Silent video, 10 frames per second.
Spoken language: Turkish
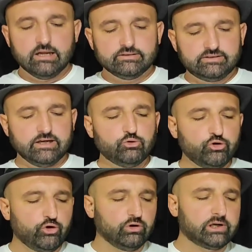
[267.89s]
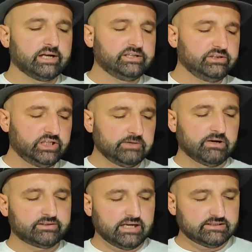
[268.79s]
Size kurye olarak gittiğim
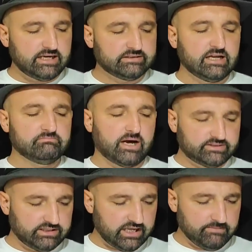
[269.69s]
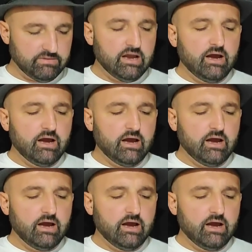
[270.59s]
adreslerden bahsedeyim.